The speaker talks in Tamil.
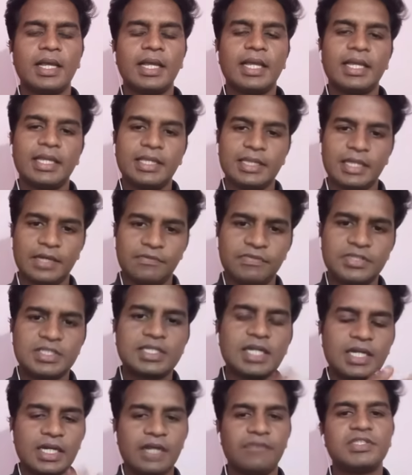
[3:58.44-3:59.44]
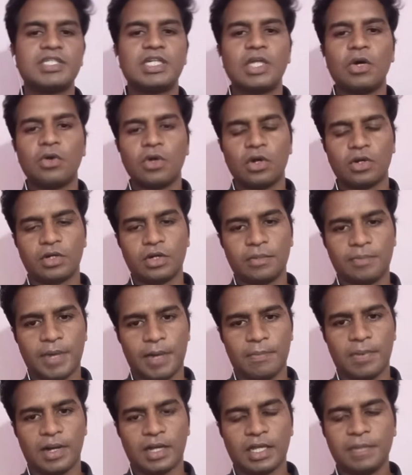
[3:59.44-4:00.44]
இந்த ஃபிஸ்கல் டெபிசிட் எவ்வளோ இருக்குன்னு
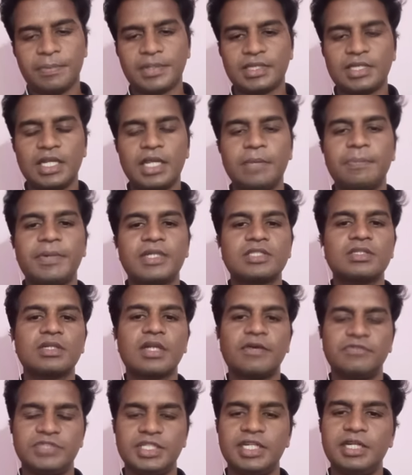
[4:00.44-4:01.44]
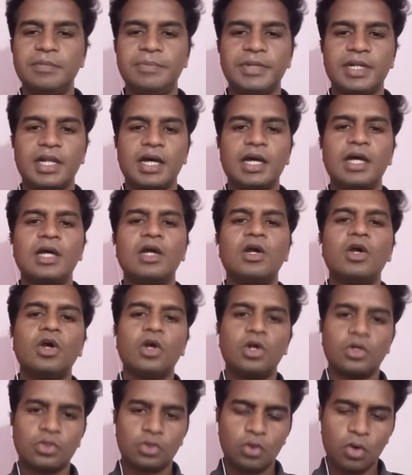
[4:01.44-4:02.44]
பார்ப்பாங்க இப்போ த்ரீ பர்சன்ட் ஆஃப் ஜிடிபினா
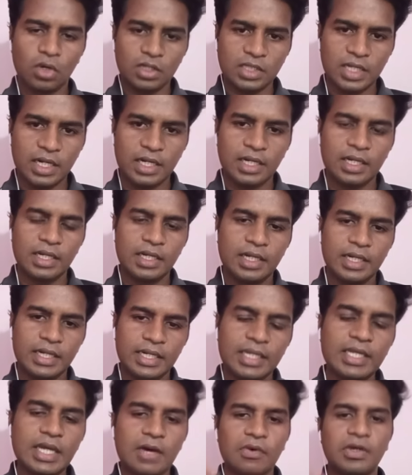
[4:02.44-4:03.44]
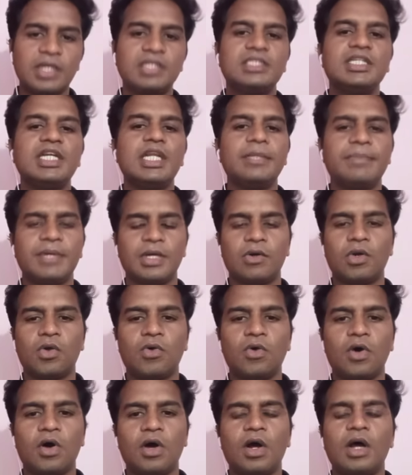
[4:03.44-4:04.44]
டோட்டல் இந்தியாவோட ஜிடிபி
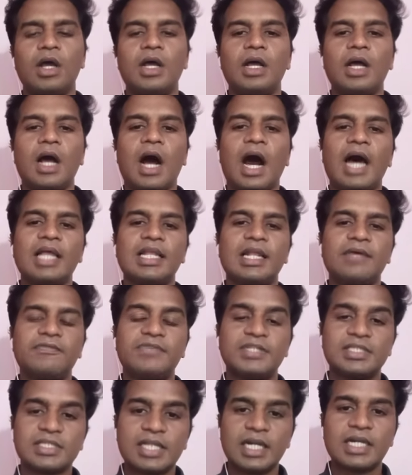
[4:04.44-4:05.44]
எவ்வளவோ அதில் ஃபிஸ்கல்